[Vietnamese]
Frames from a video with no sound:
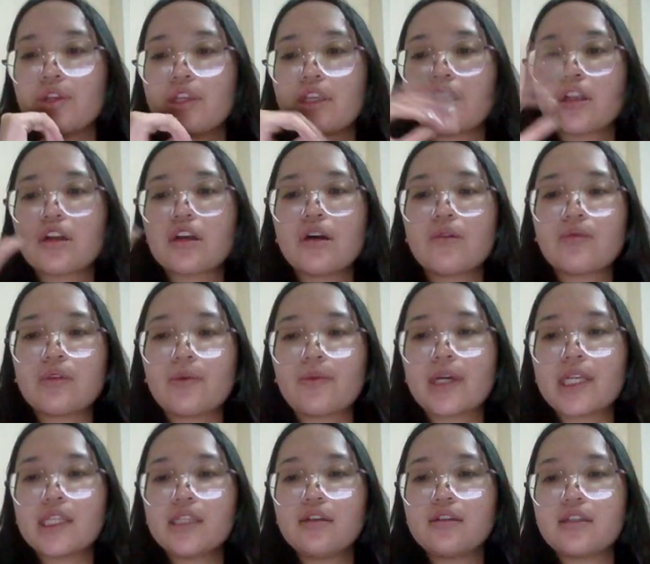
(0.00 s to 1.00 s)
Tuy nhiên, khóc
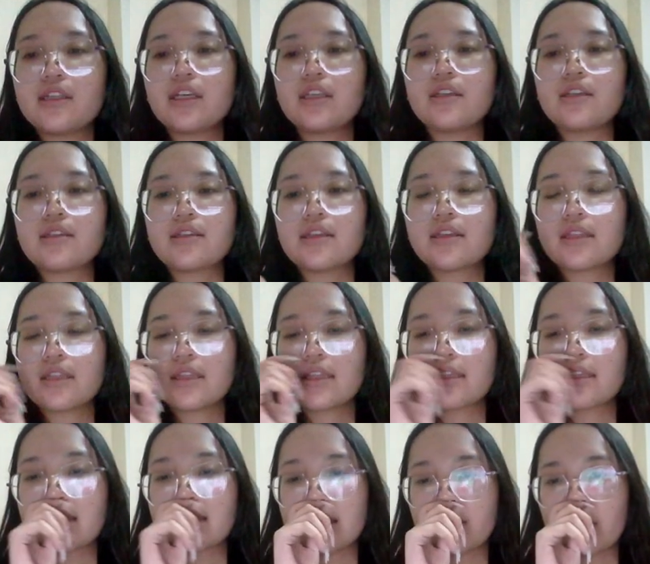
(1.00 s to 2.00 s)
một cách tự nhiên để diễn
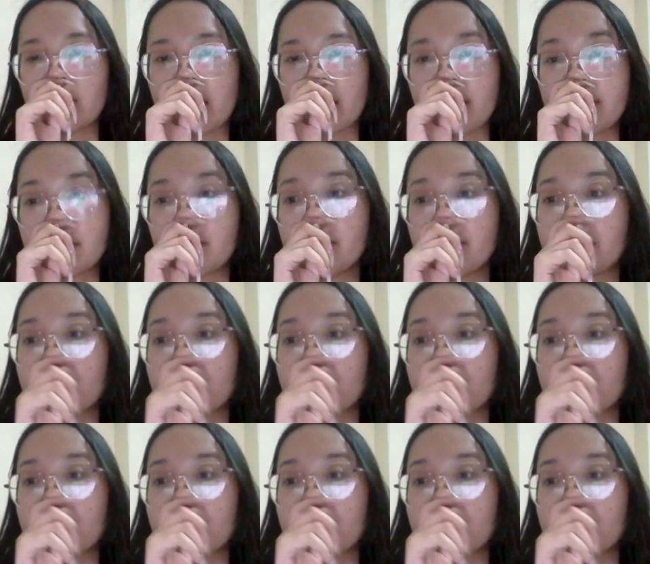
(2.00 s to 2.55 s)
giải tỏa cảm xúc